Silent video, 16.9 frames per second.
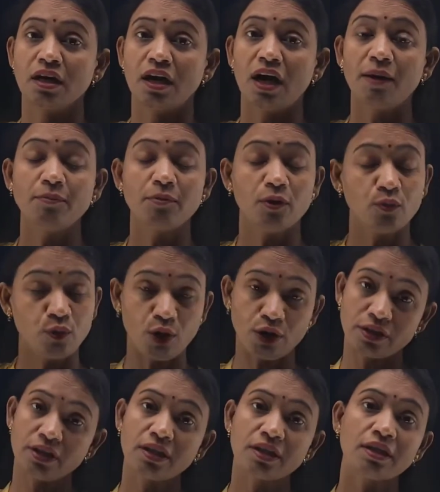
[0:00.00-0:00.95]
अब
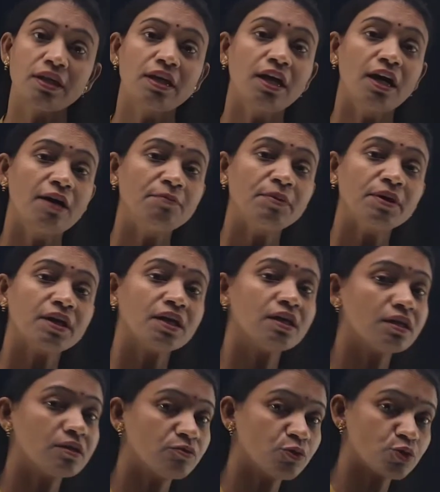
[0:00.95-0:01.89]
वाटर की आप
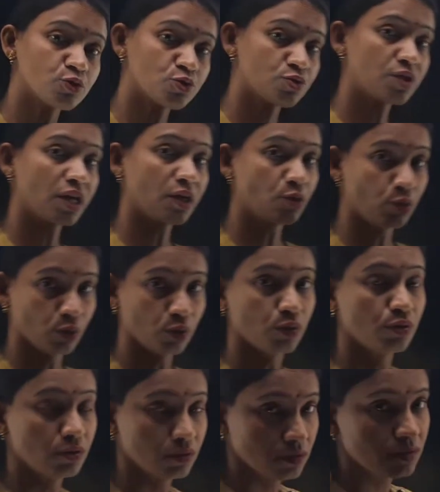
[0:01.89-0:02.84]
अगर वो देखो
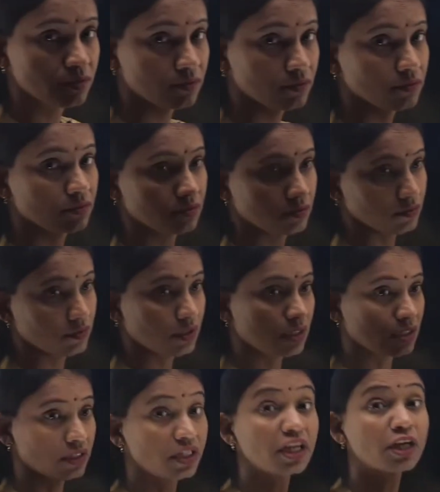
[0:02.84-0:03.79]

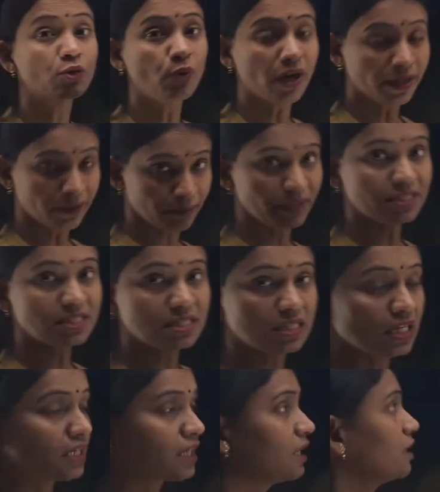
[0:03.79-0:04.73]
रिक्वायरमेंट्स
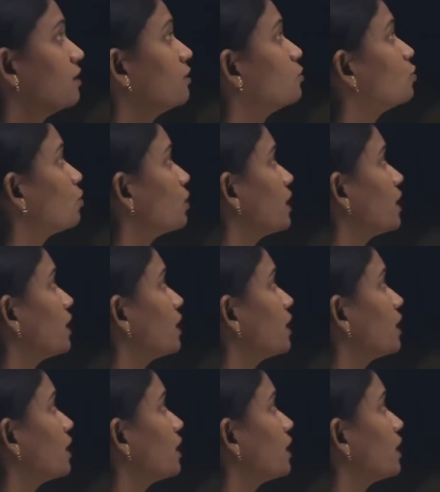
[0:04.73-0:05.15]
देखें तो